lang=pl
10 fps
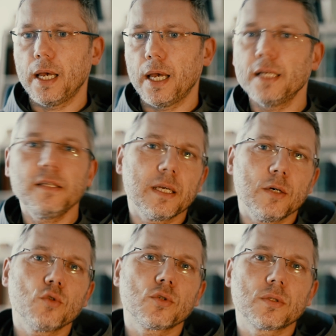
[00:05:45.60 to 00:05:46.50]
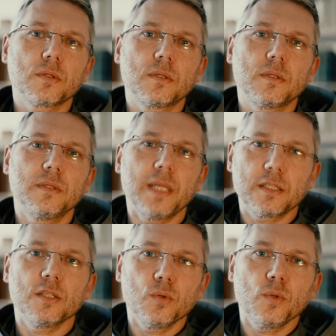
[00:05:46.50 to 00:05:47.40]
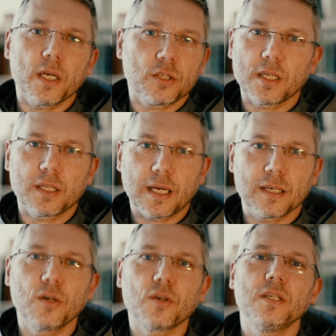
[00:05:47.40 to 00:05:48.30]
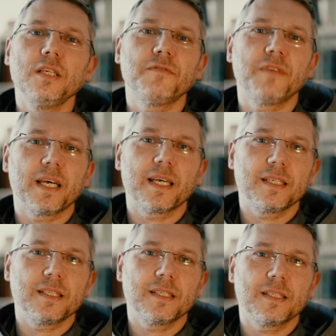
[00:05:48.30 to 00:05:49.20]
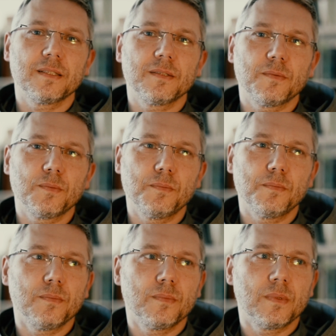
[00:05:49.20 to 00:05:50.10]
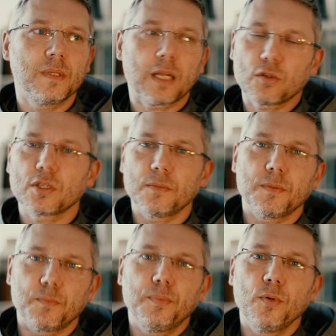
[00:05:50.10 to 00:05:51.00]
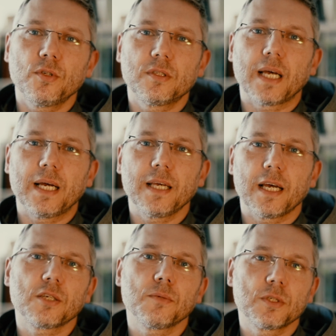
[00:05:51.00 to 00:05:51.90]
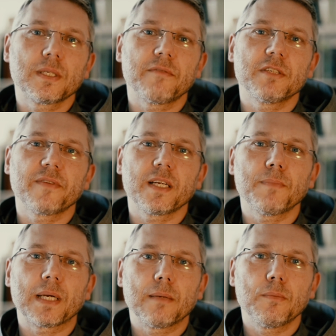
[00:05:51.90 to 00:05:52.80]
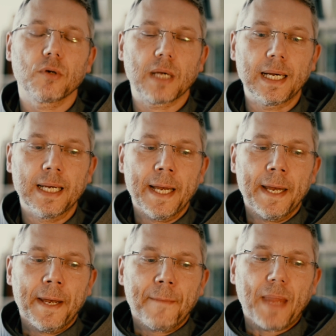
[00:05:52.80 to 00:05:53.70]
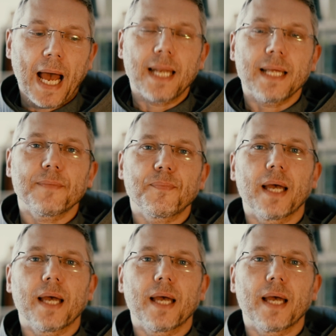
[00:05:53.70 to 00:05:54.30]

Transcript: Elizeusz decyduje się tak gorliwie na to, żeby pójść za Eliaszem czy za wezwaniem Pana Boga, ale e,